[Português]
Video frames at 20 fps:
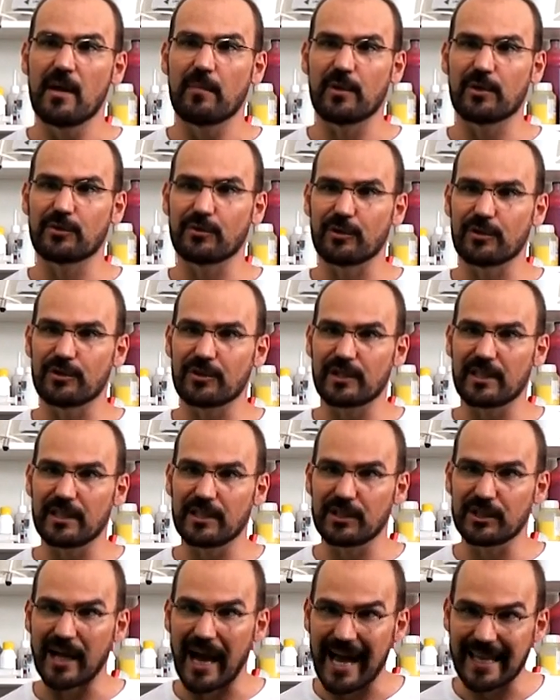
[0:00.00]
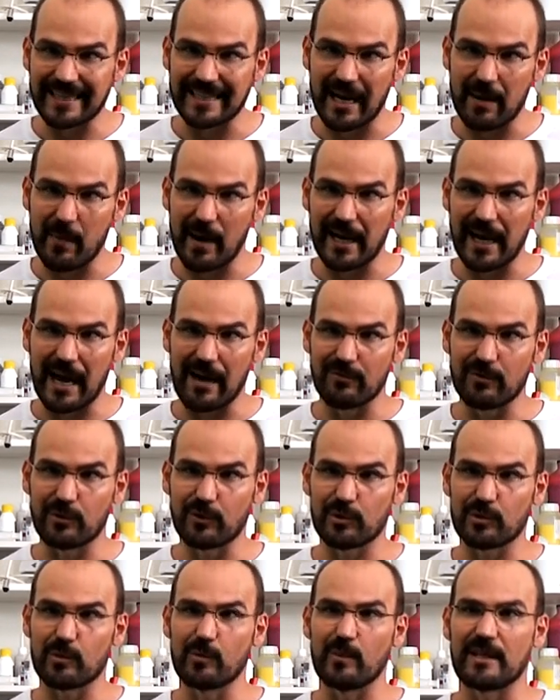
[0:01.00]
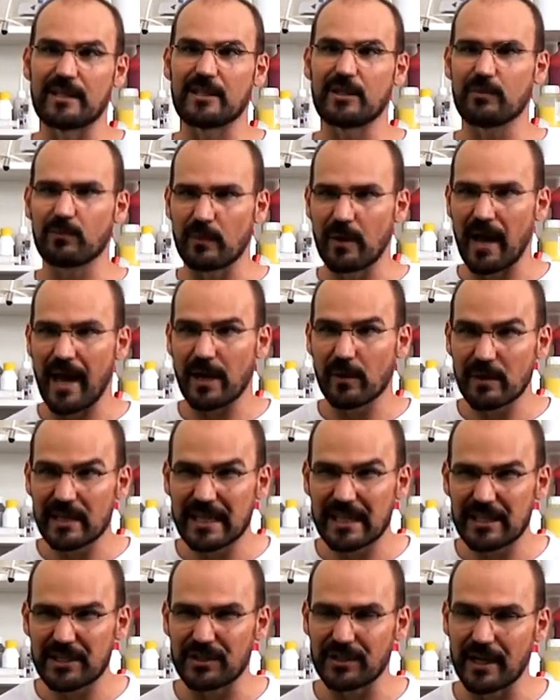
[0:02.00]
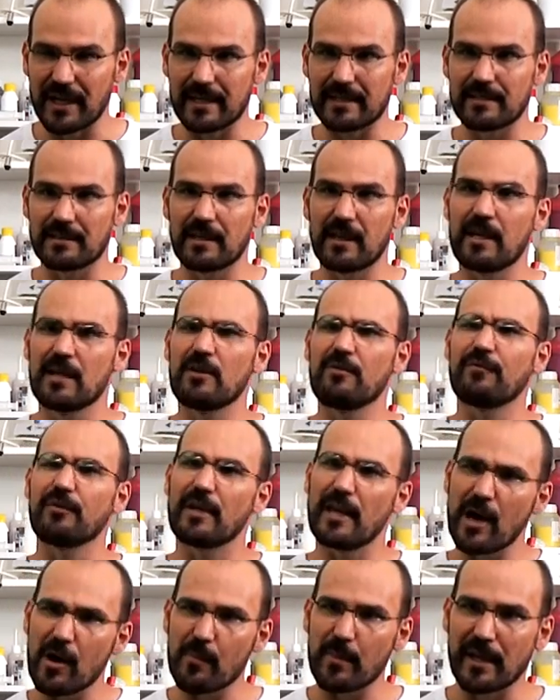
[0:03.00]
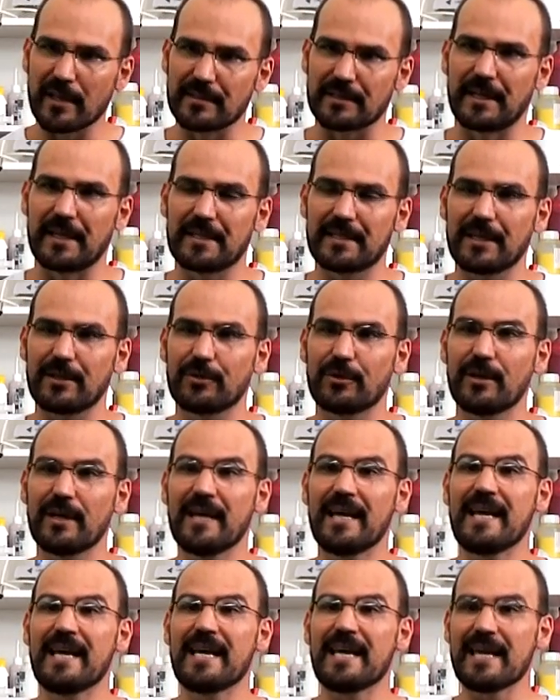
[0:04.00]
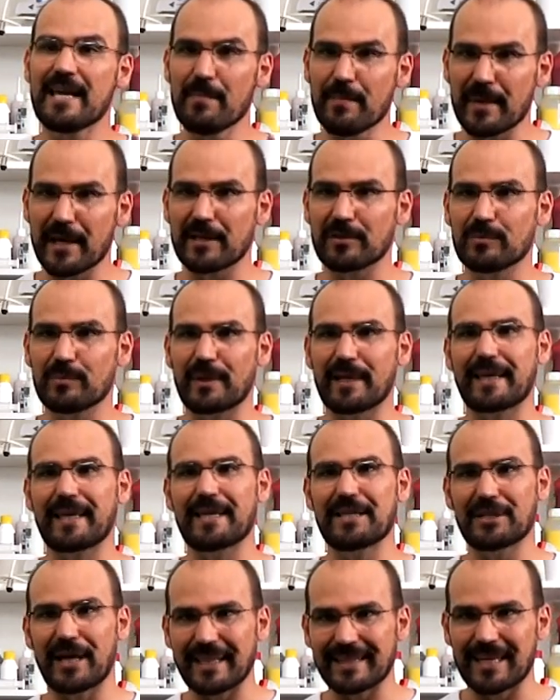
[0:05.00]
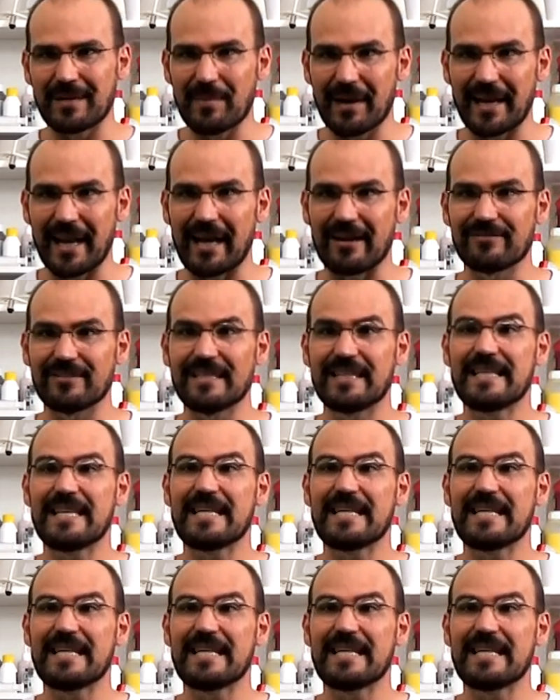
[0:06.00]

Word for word: pessoas que já trabalhavam com sublimação eram iniciantes e foi realmente esclarecedor, e mesmo para quem já trabalhava